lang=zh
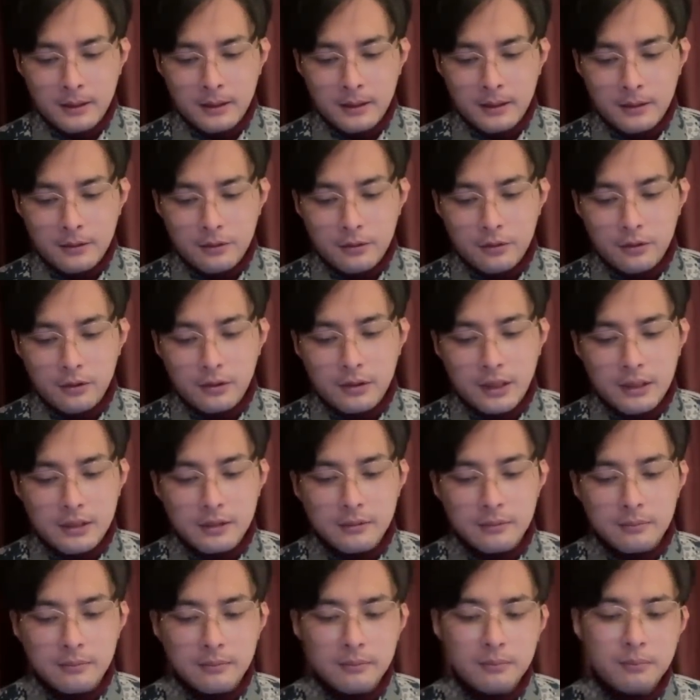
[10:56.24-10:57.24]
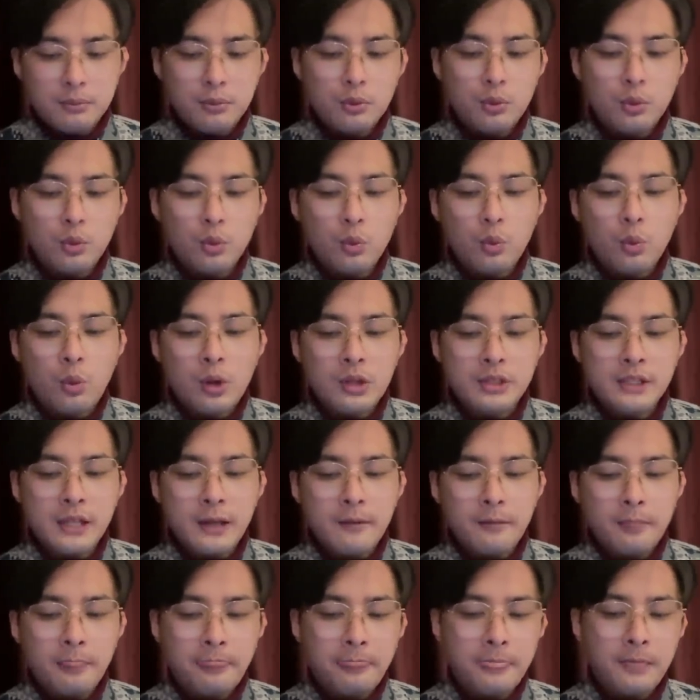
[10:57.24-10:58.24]
据财政部网
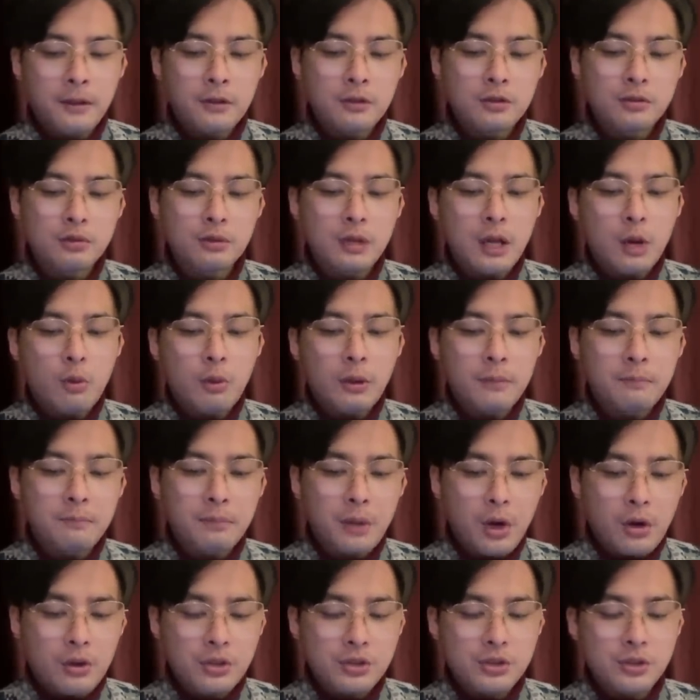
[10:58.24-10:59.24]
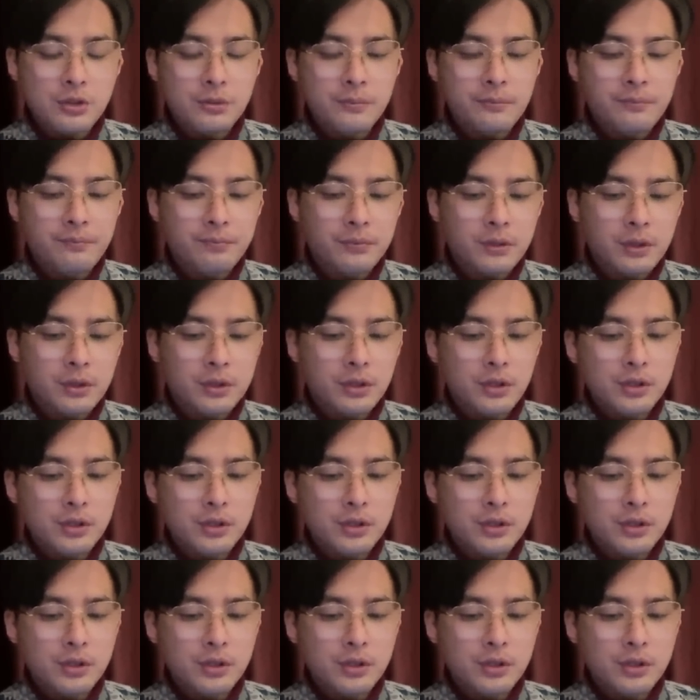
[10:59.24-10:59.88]
站，舒亚文表示，德